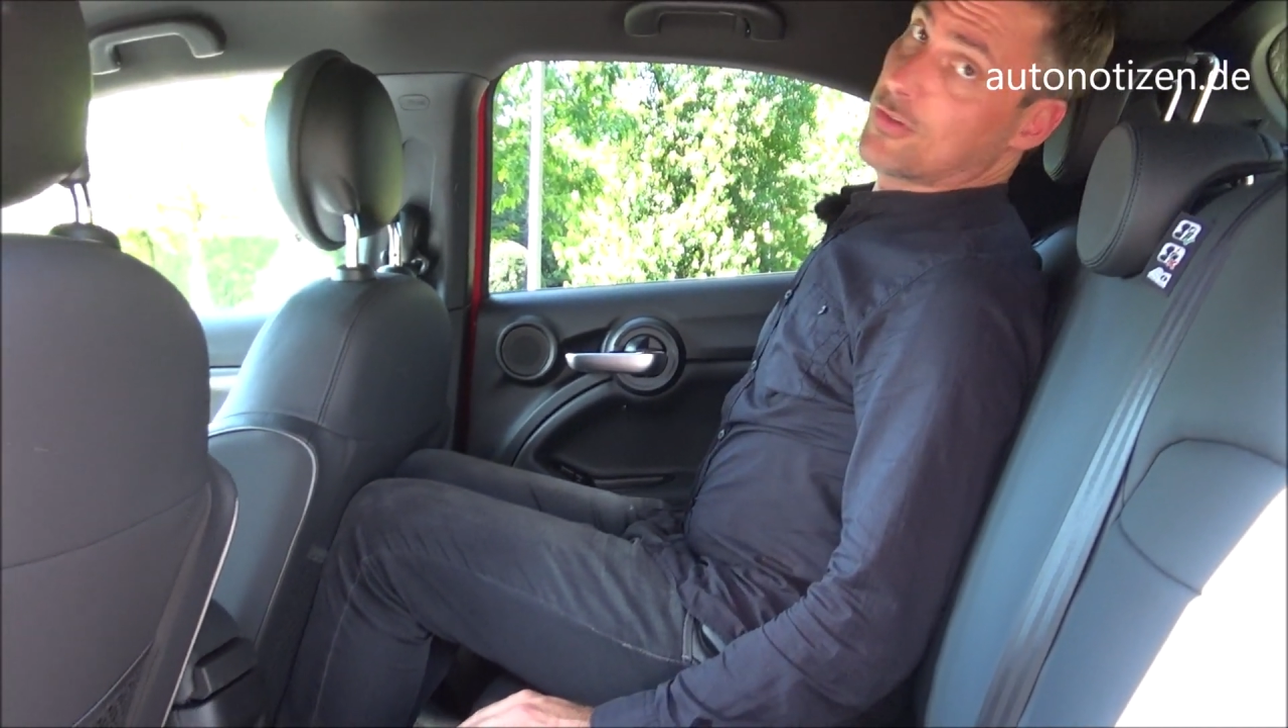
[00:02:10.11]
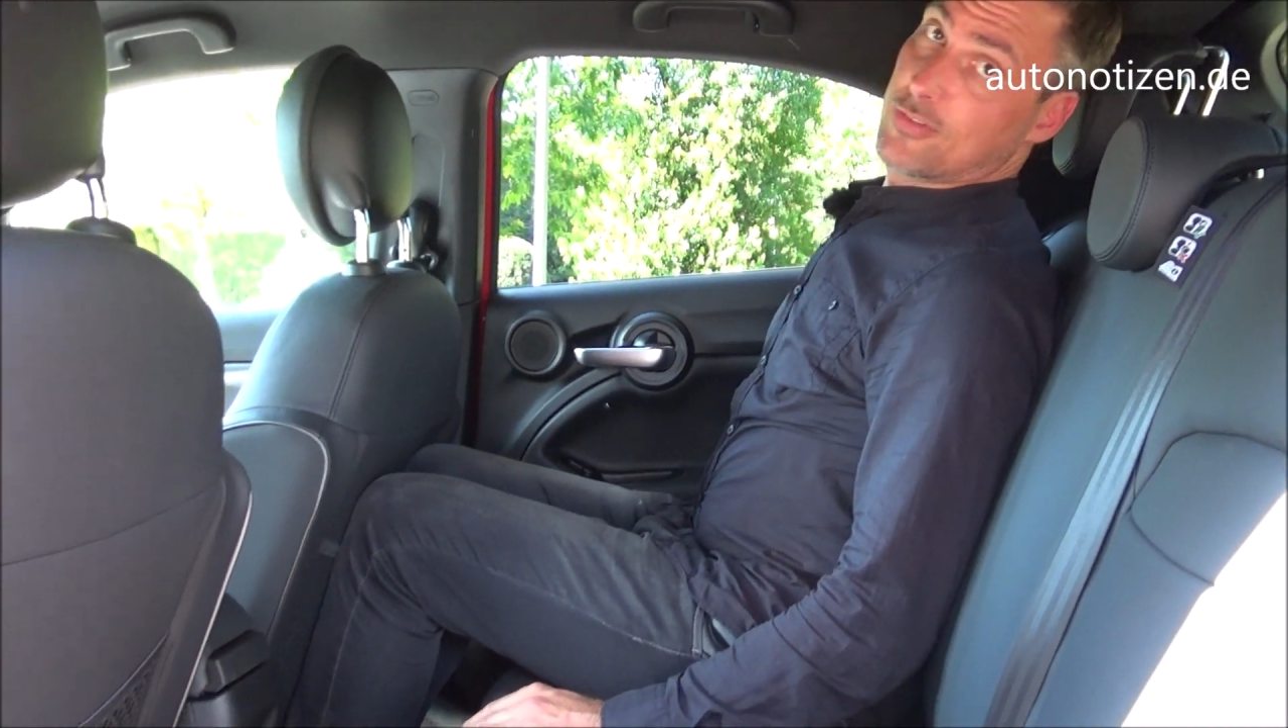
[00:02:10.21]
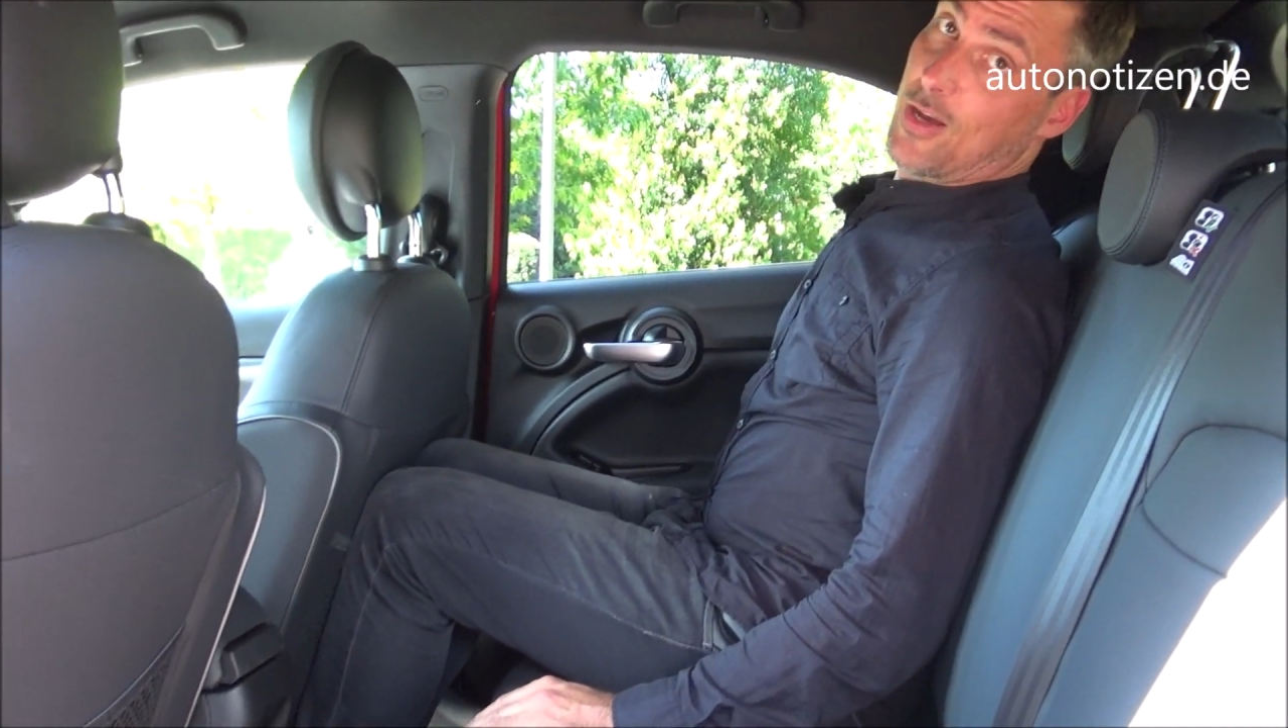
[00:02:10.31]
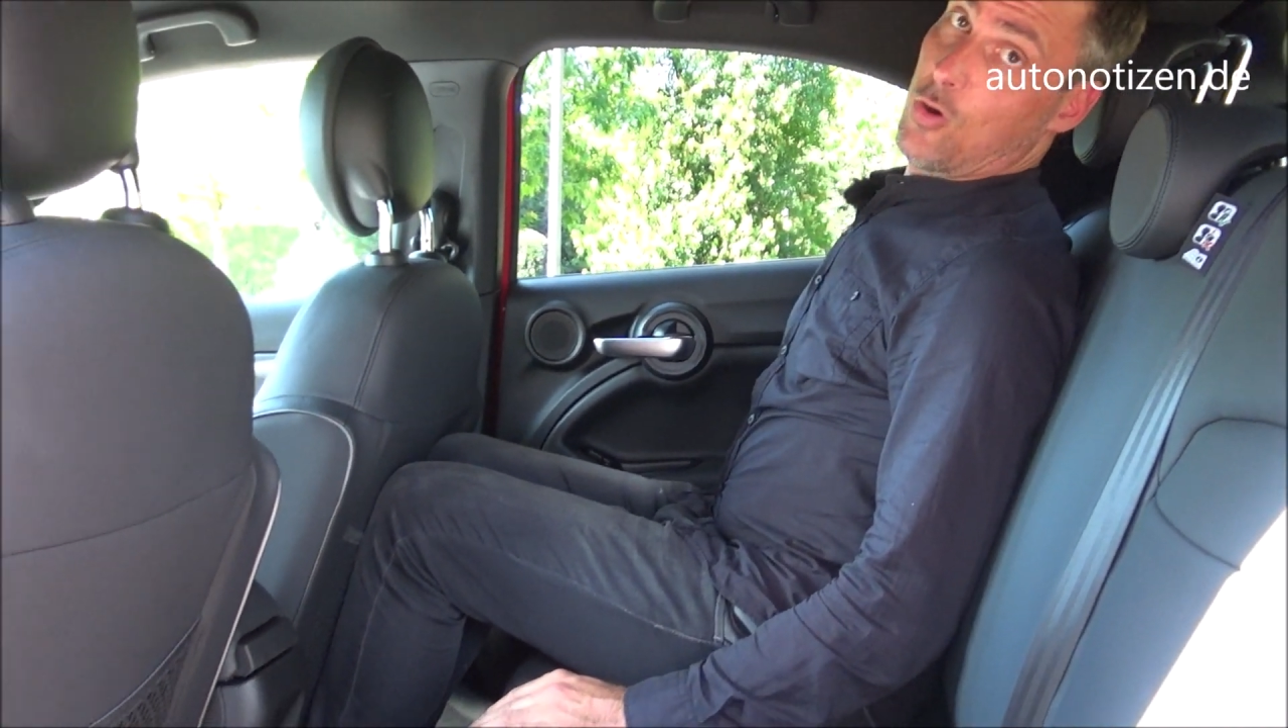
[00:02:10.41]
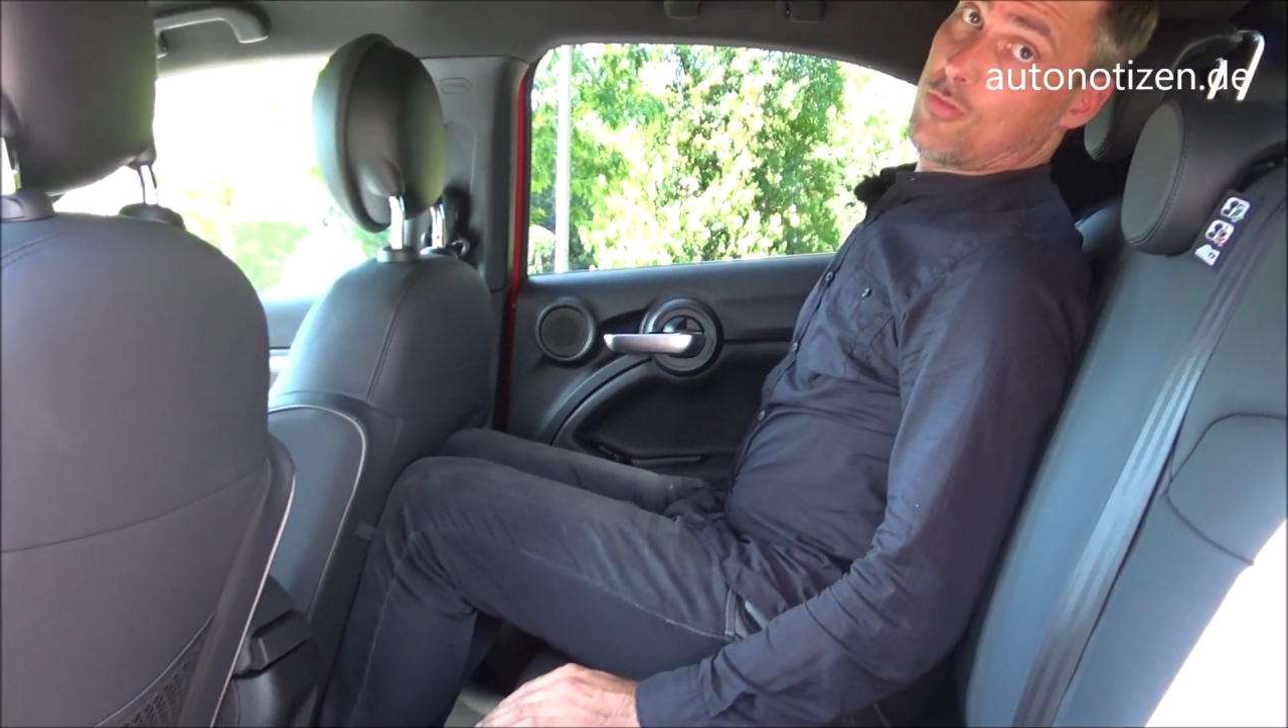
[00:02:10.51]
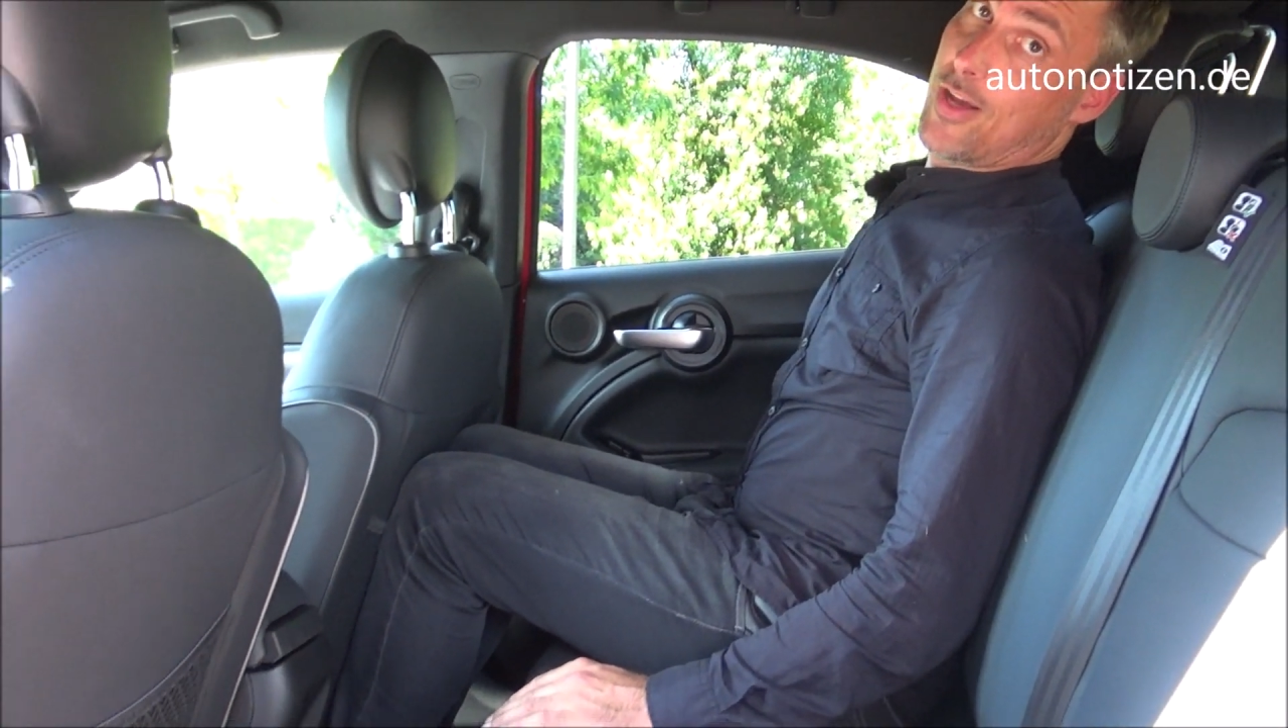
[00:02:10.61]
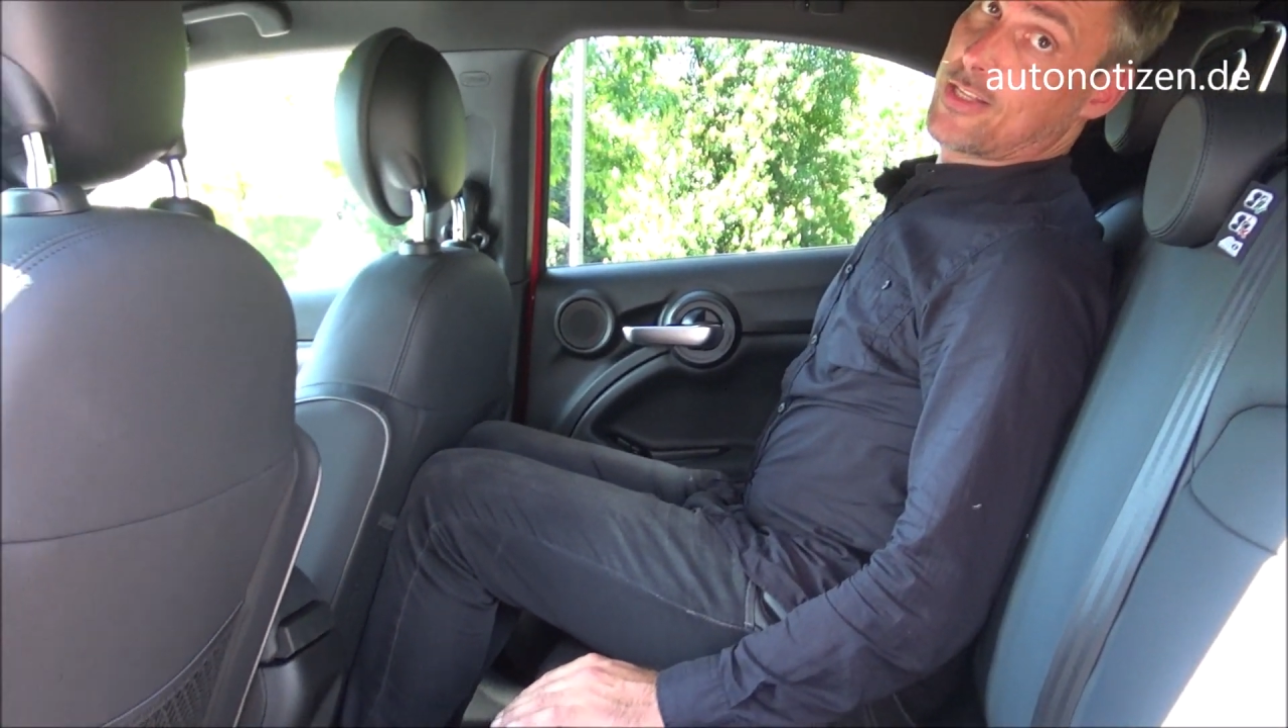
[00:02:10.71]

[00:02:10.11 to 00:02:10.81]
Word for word: ist auch weit